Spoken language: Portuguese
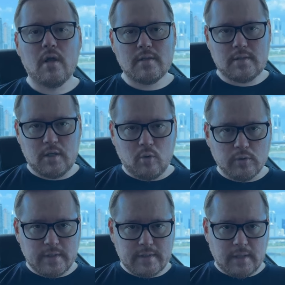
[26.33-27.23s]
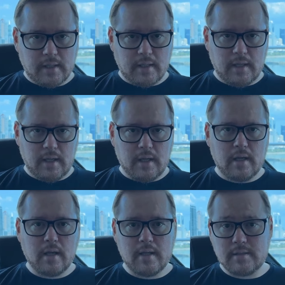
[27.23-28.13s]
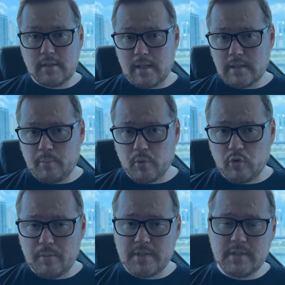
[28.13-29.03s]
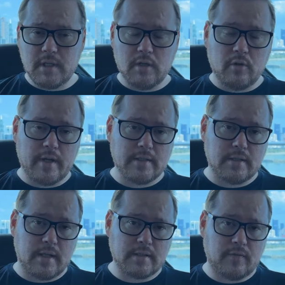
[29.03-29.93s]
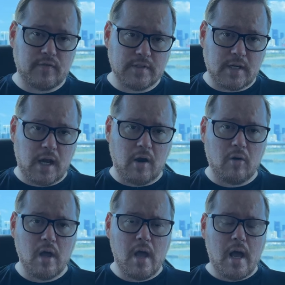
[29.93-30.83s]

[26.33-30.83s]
segunda cidadania, residência por domicílio, residência fiscal